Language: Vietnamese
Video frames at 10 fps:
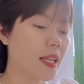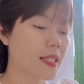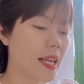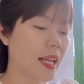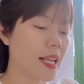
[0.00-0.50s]

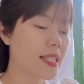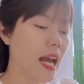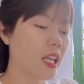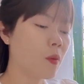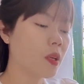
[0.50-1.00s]
Sảnh khách
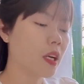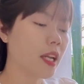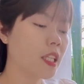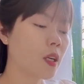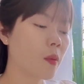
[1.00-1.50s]
sạn đông
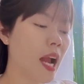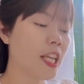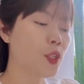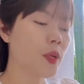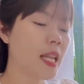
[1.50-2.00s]
người nhưng không
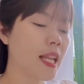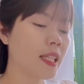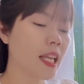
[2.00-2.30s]
ai chú ý đến